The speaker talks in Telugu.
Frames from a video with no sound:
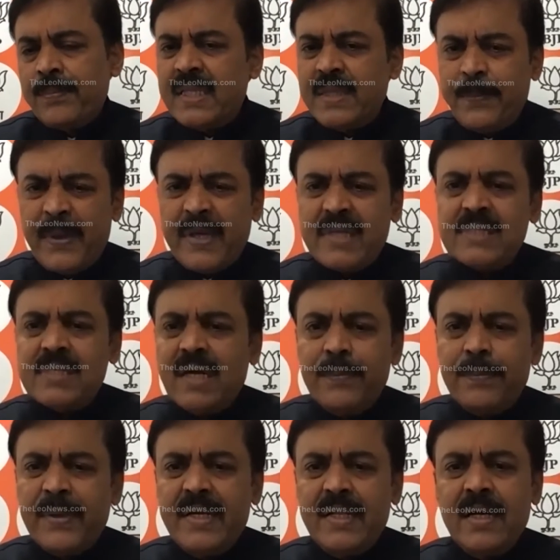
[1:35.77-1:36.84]
ప్రతిపక్షాల
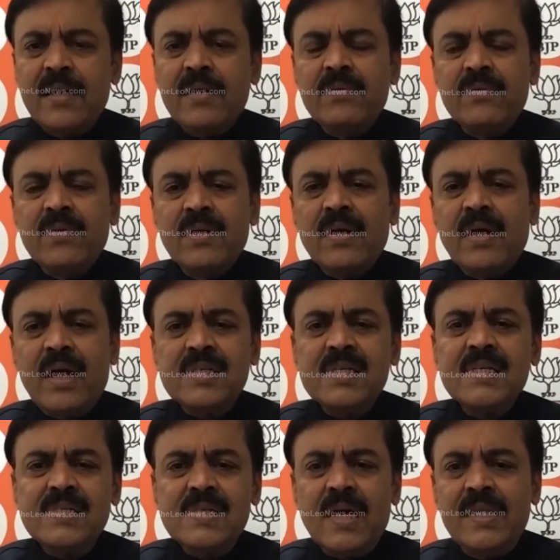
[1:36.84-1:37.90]
పైన కక్ష
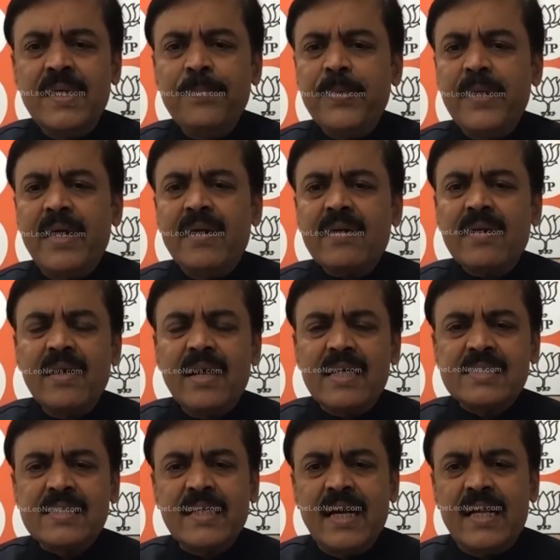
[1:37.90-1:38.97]
సాధింపు ఏ రకంగా
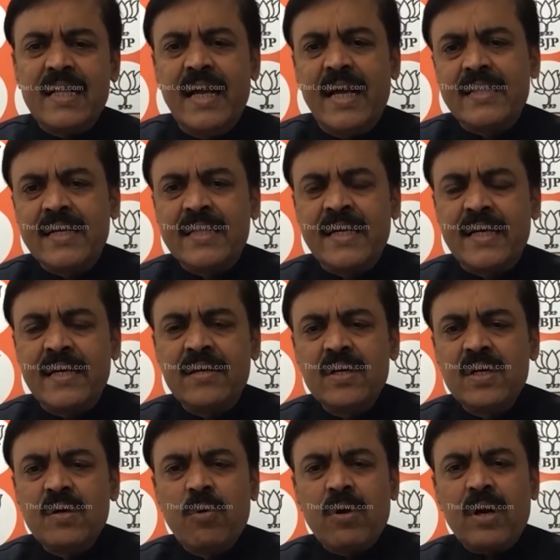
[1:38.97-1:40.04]
చేయాలి అన్నది
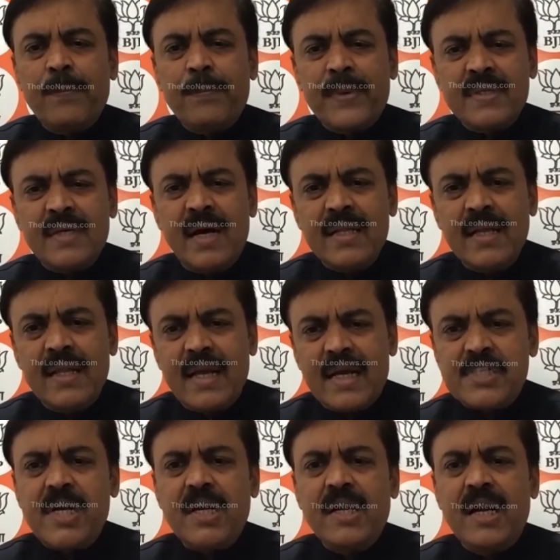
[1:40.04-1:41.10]
ఒక ప్రధాన
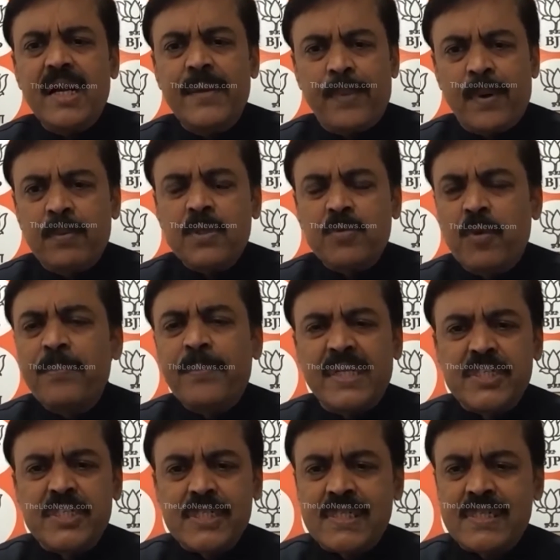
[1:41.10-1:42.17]
లక్ష్యంగా ఈ ప్రభుత్వం
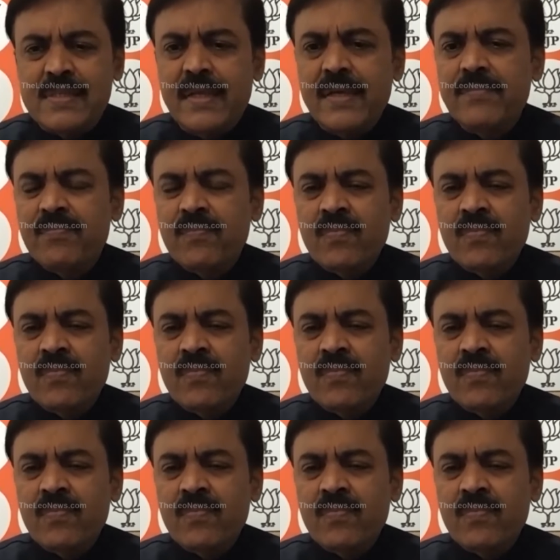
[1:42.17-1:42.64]
పనిచేసింది